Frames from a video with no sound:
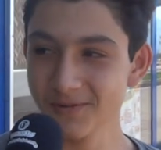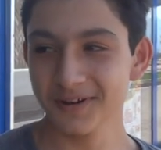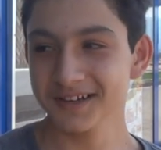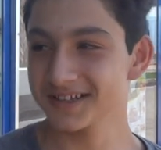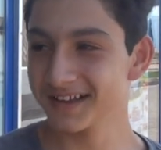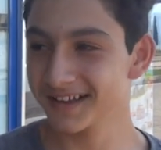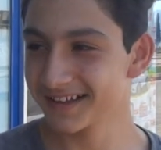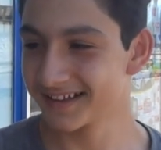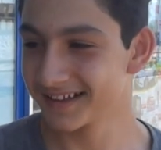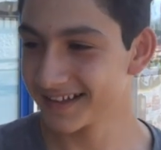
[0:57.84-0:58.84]
Öyle.
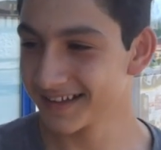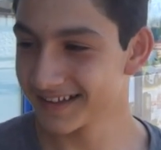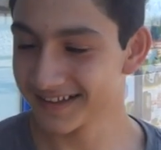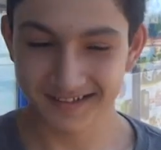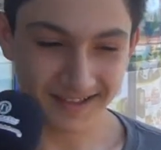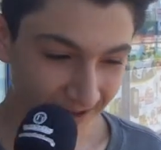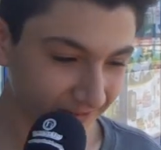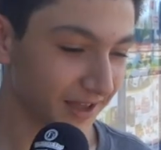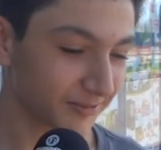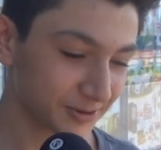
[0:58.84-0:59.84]
Maçlarına gidiyor musun?
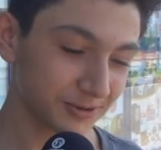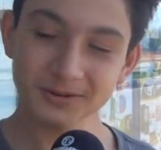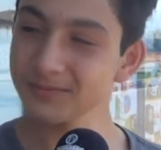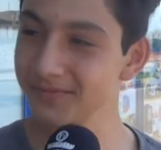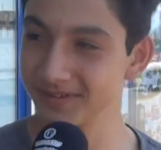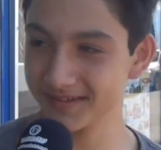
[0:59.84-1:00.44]
Evet abi gidiyorum.